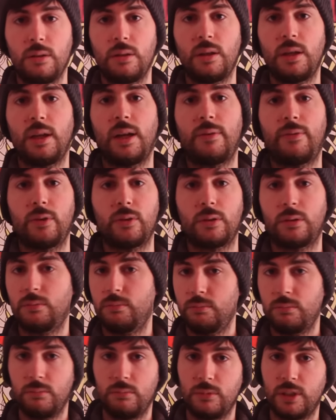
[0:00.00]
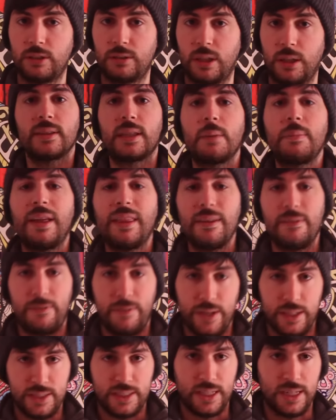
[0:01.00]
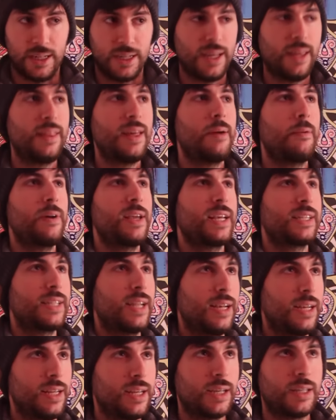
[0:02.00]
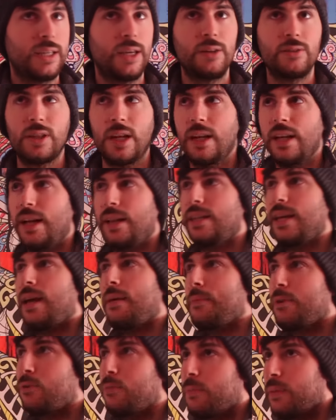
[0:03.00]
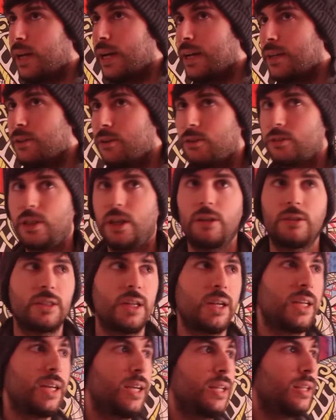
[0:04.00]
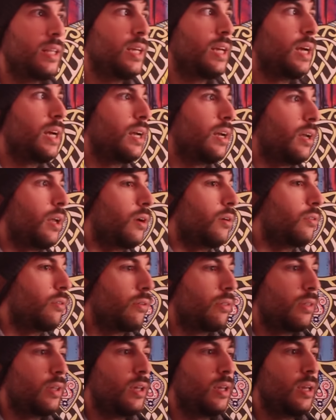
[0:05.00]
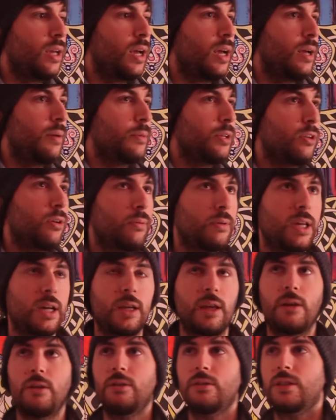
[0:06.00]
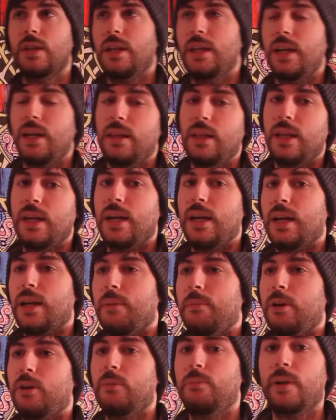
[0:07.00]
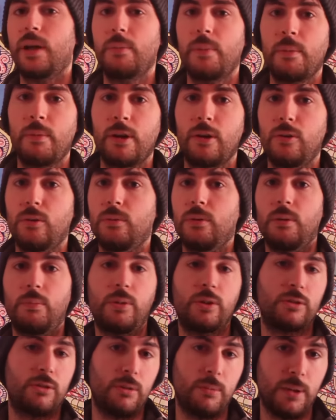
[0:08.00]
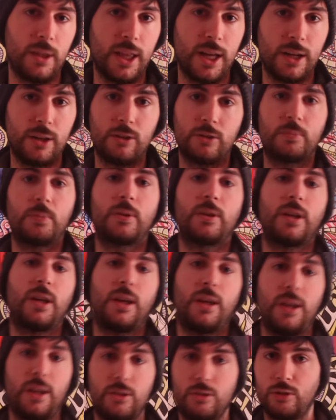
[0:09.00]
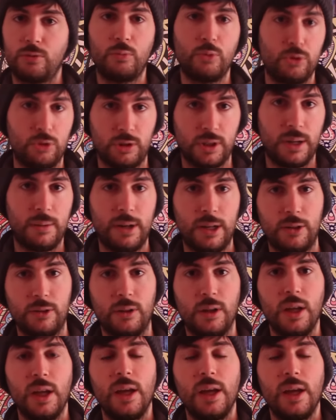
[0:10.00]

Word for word: y la foto. Tema de fecha. ¿Qué día voy a salir? Quiero salir el día de mi cumpleaños. Quiero salir el día que conocí a mi novia. Quiero salir el día que me compré el primer cubo. Pues olvidaros, porque eso es mucho trabajo.